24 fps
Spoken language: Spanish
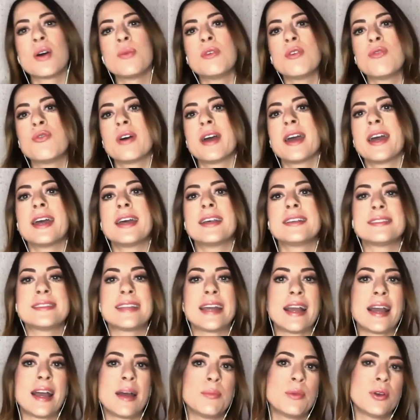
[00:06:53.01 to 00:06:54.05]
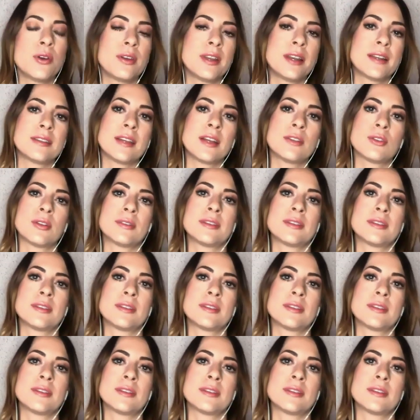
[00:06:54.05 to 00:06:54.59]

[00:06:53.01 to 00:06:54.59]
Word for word: cómo fue este cambio de irte